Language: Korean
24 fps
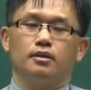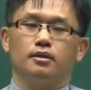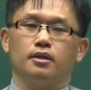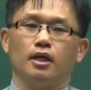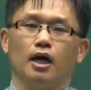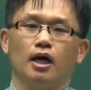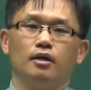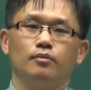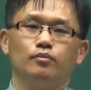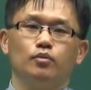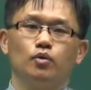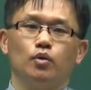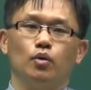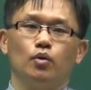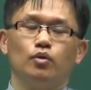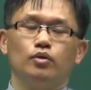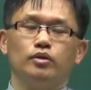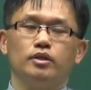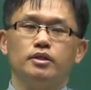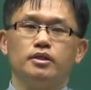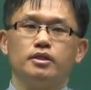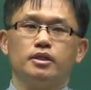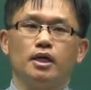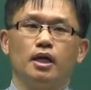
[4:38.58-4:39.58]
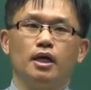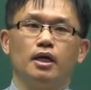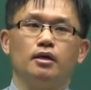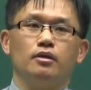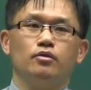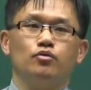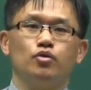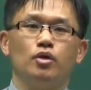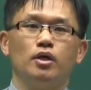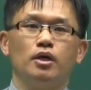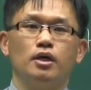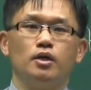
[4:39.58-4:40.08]
다음으로는 이제
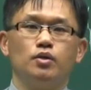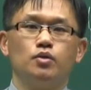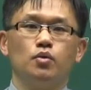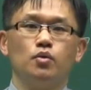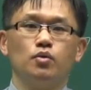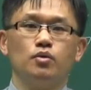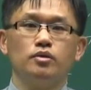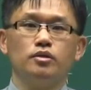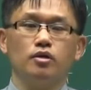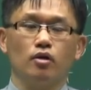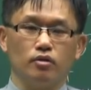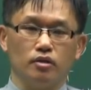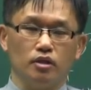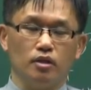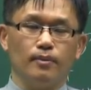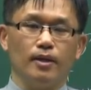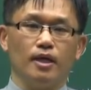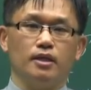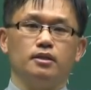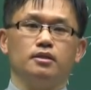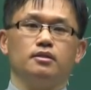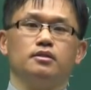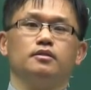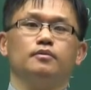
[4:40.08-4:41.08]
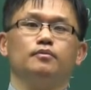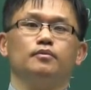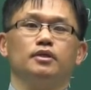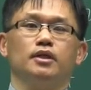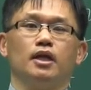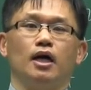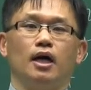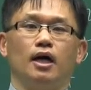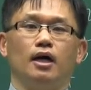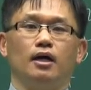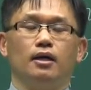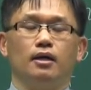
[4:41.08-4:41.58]
최종 정리반이
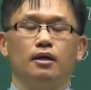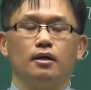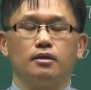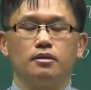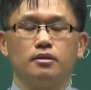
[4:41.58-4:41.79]
있습니다.